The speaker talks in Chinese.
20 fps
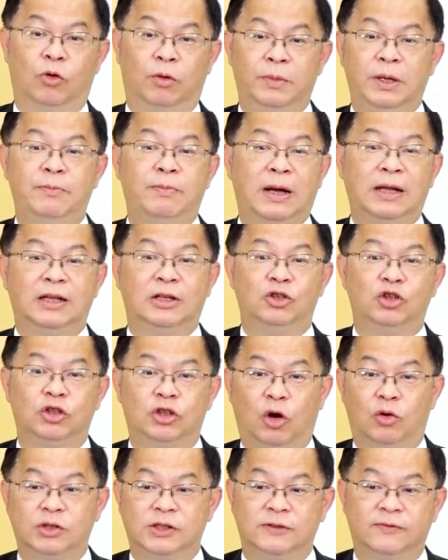我们一般人去
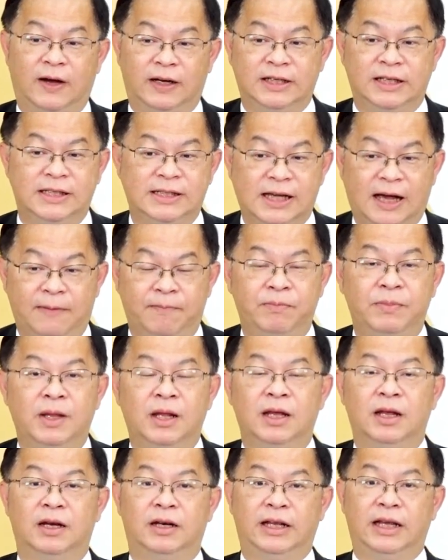投资房地产，
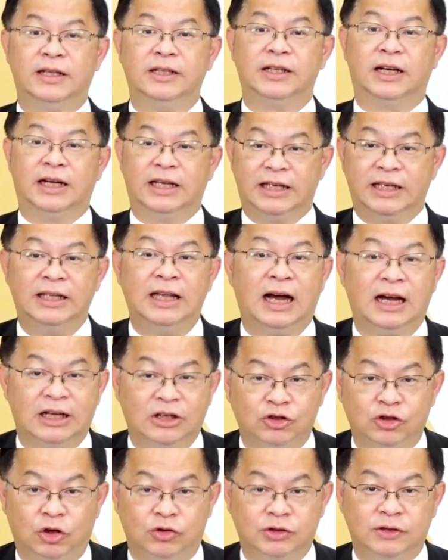连这个银行也
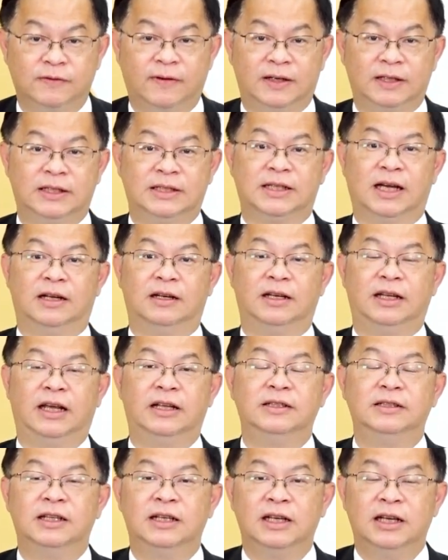去投资房地产，
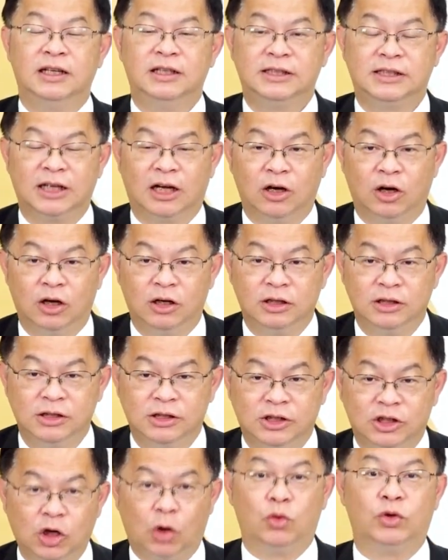连这个
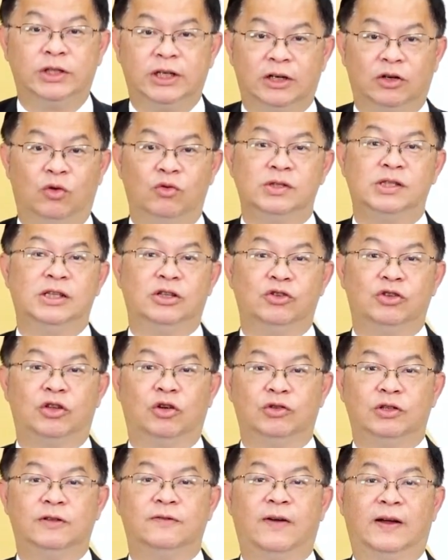寿险公司也去
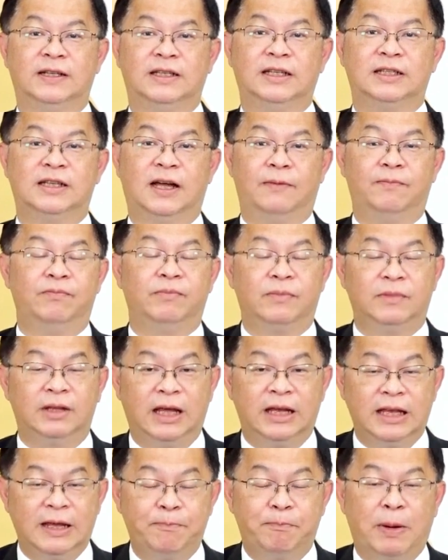投资房地产，
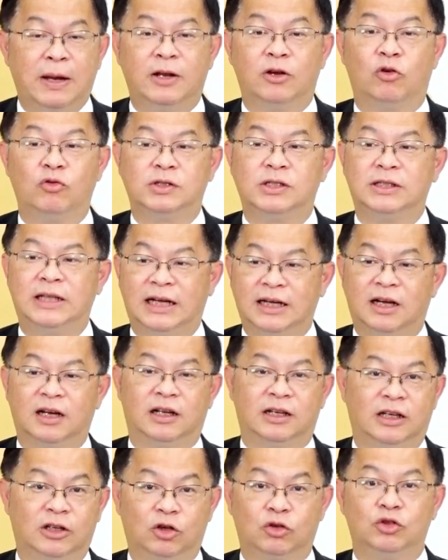连一般的公司它可
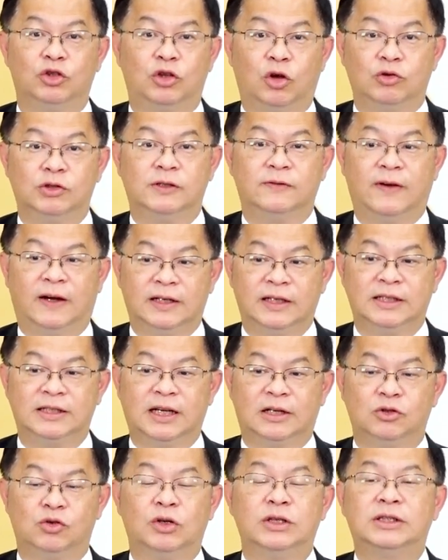能也都去投资房地
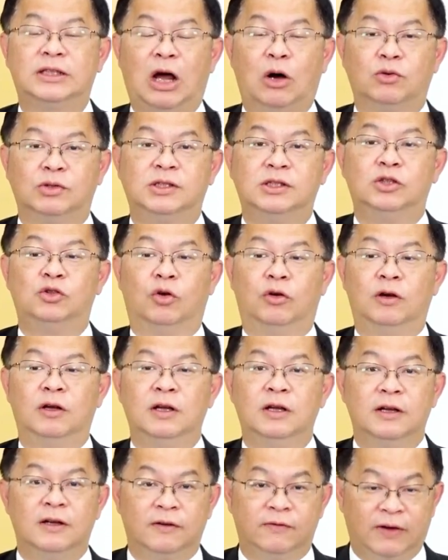产，所以导致说
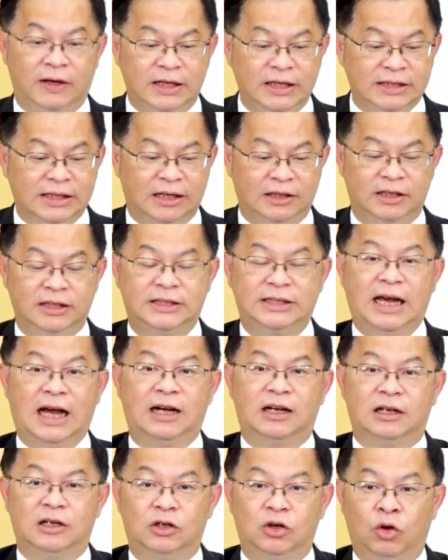房地产的价
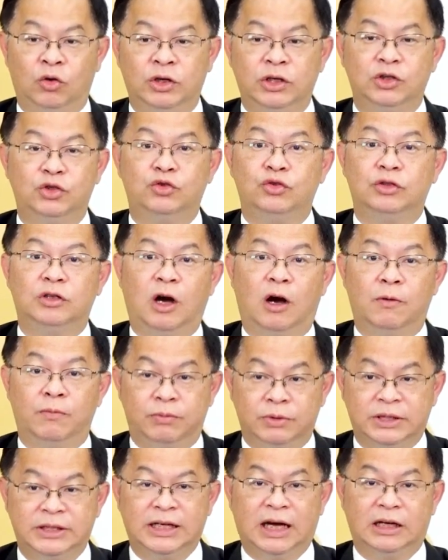格容易居高
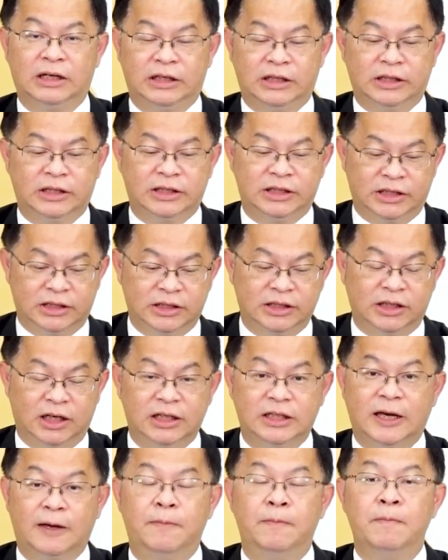不下的一个情形，而
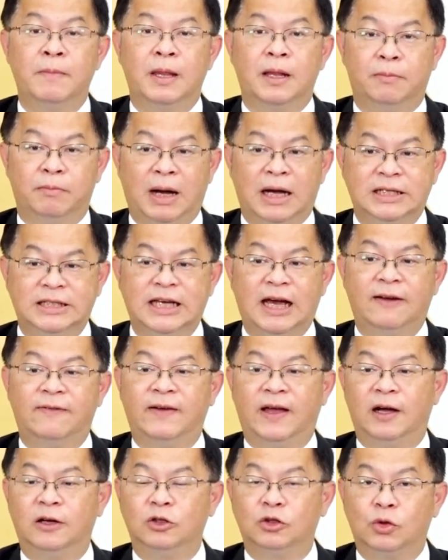且买家非
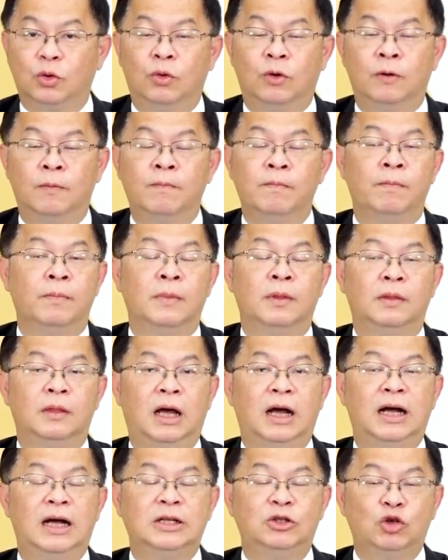常多。
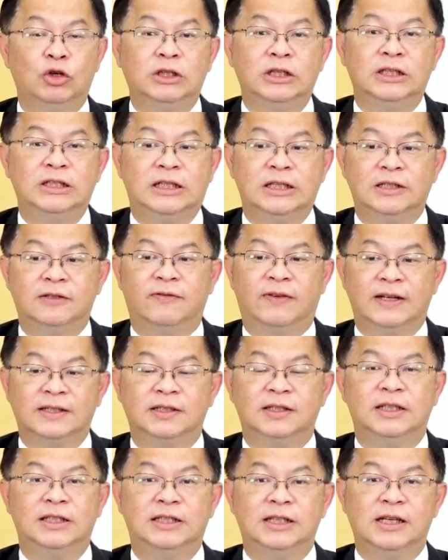那最近其实发
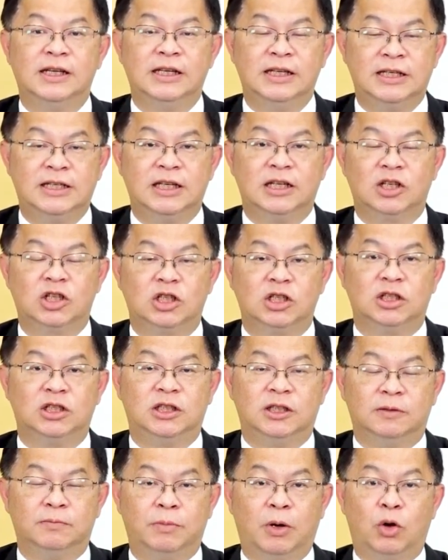生一些一些事
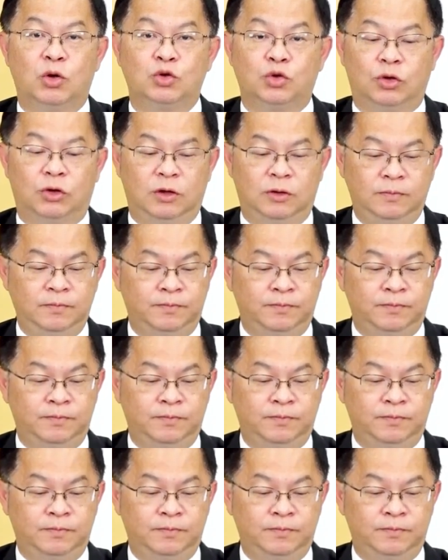情，包括说，